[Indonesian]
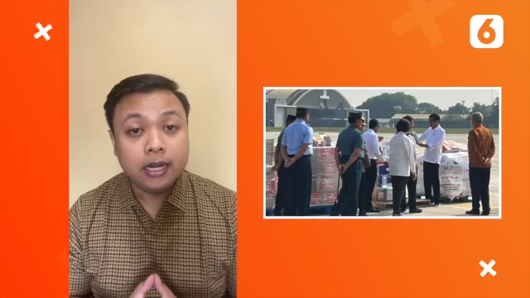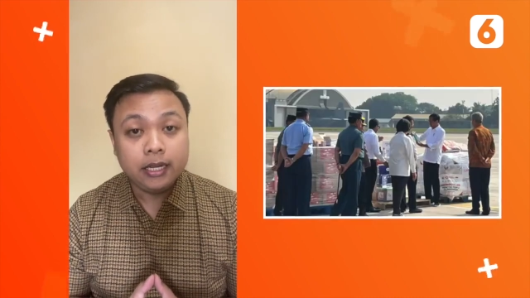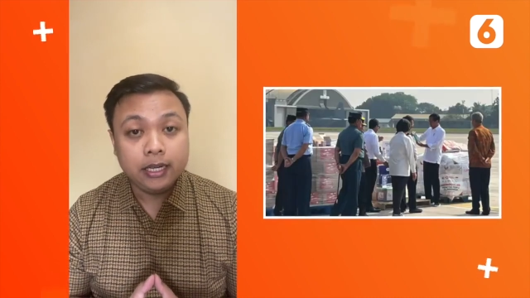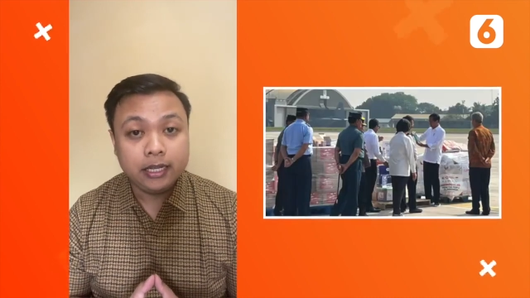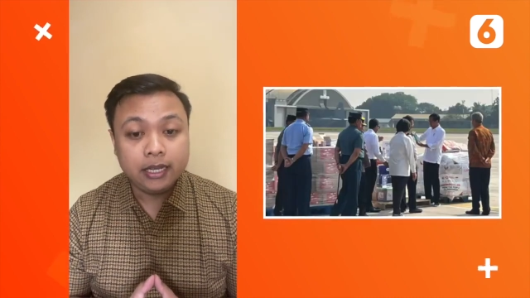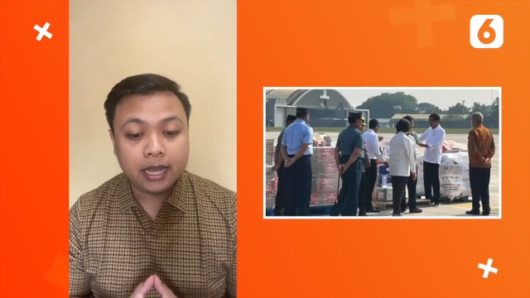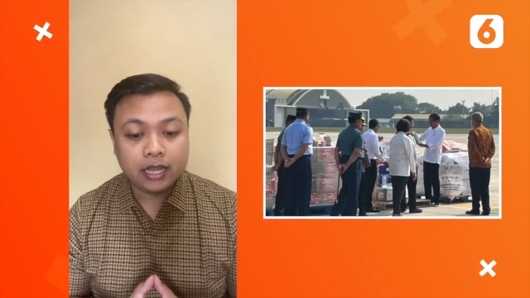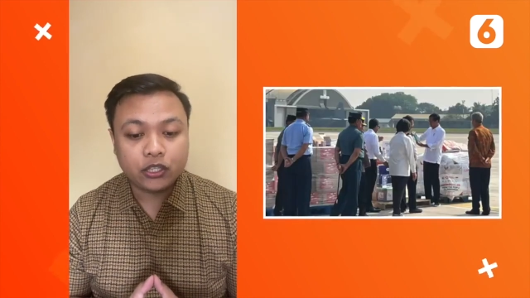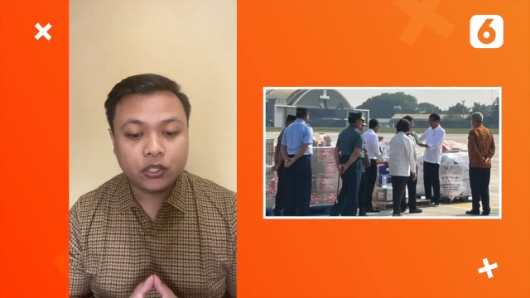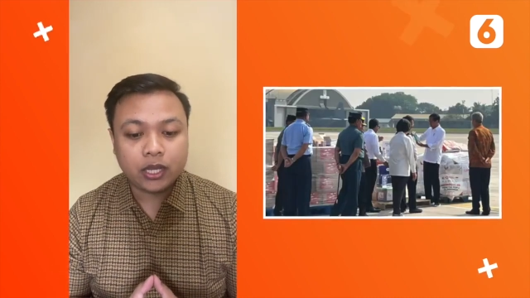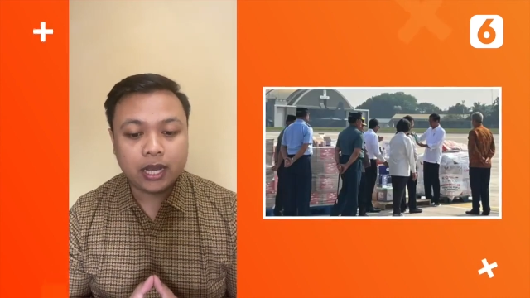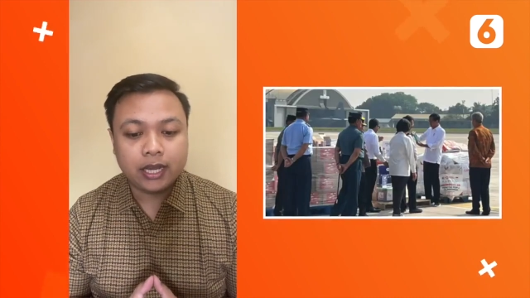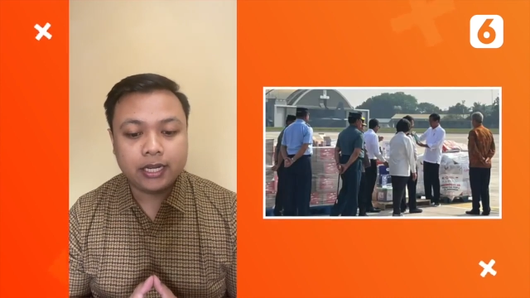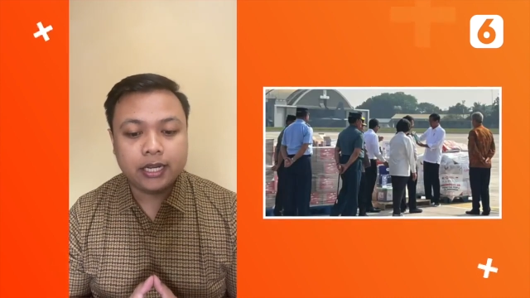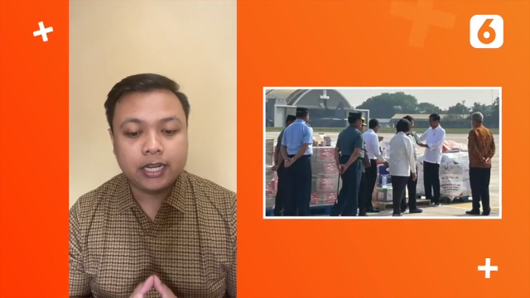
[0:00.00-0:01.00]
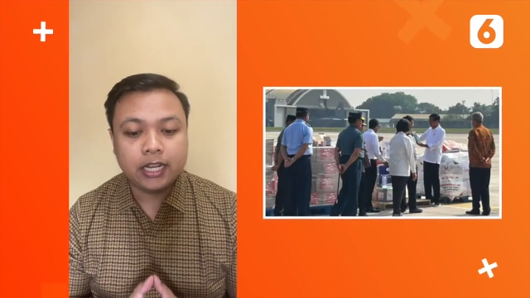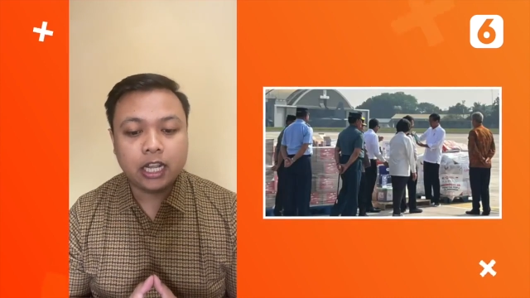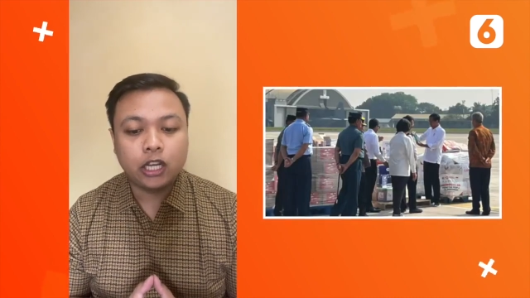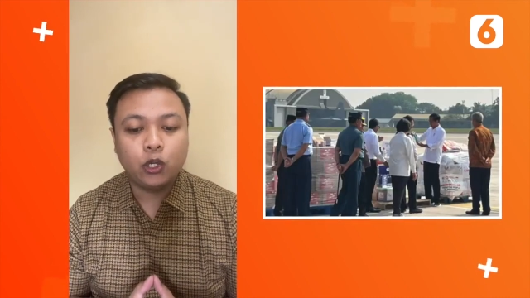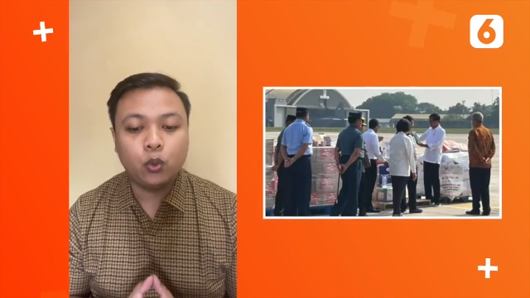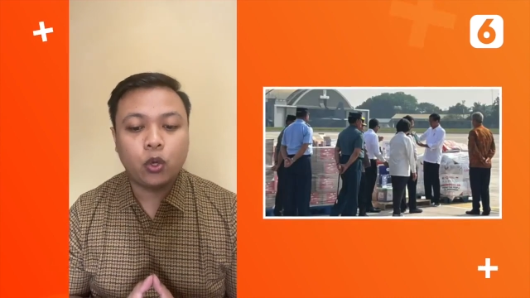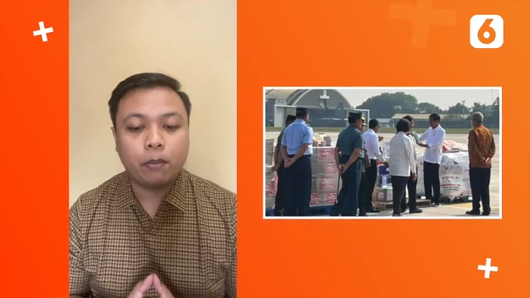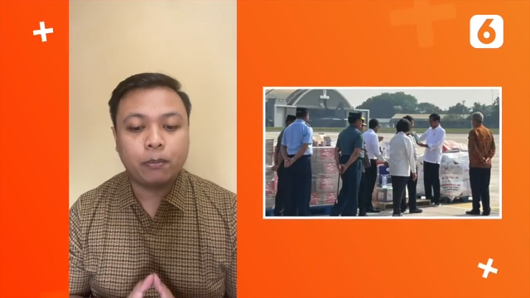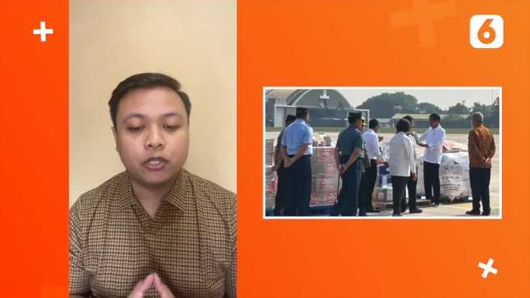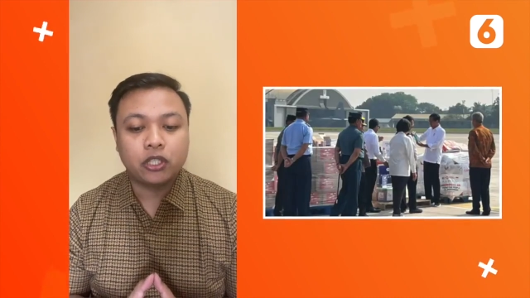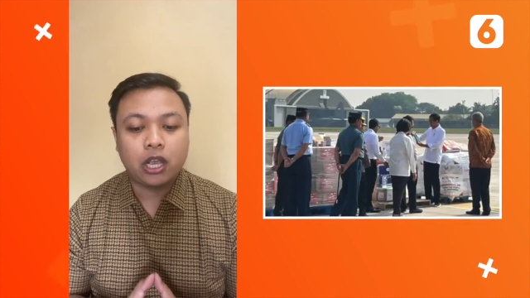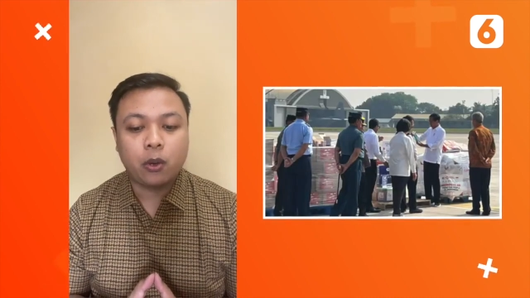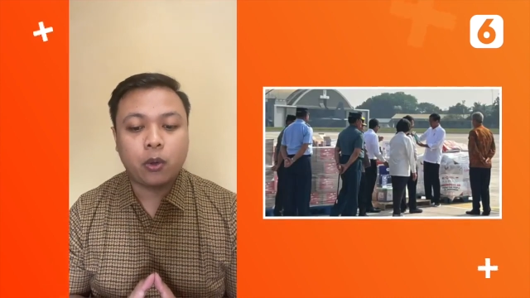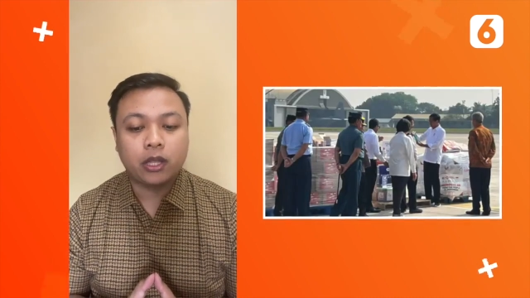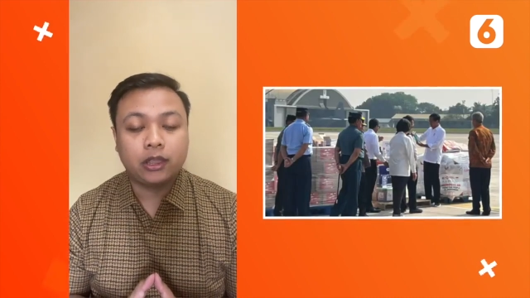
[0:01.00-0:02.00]
di Gaza dengan dua
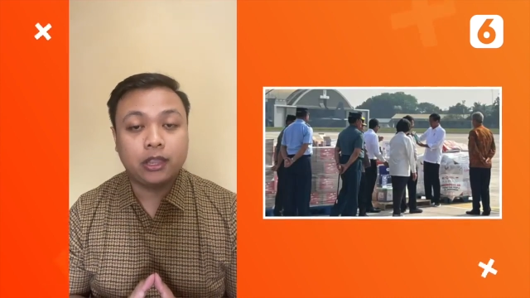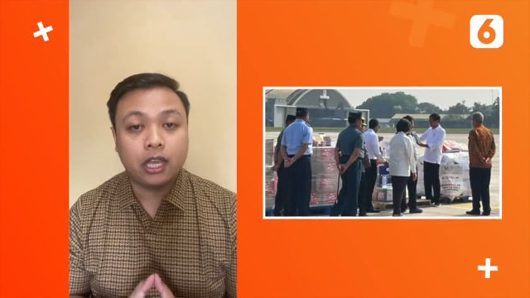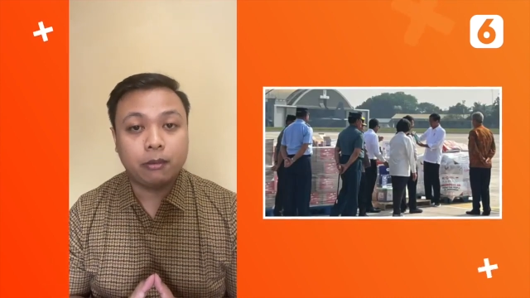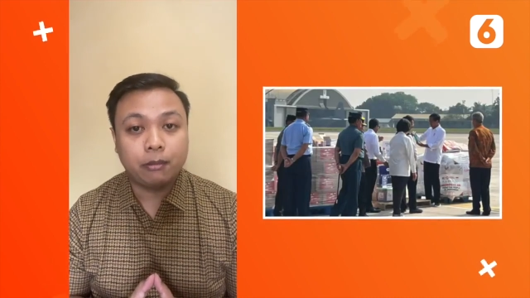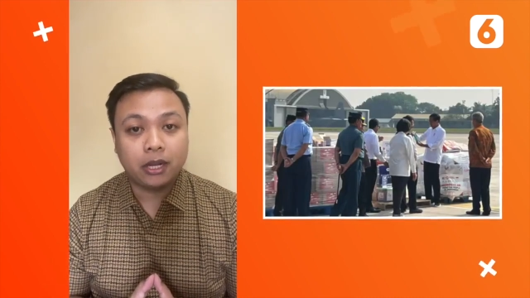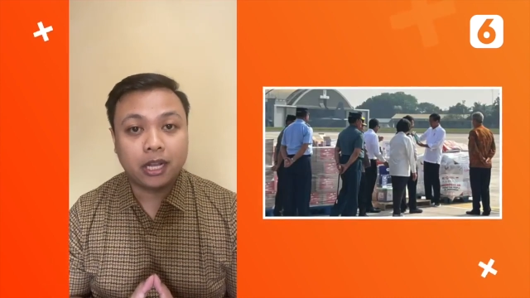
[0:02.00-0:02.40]
pesawat dan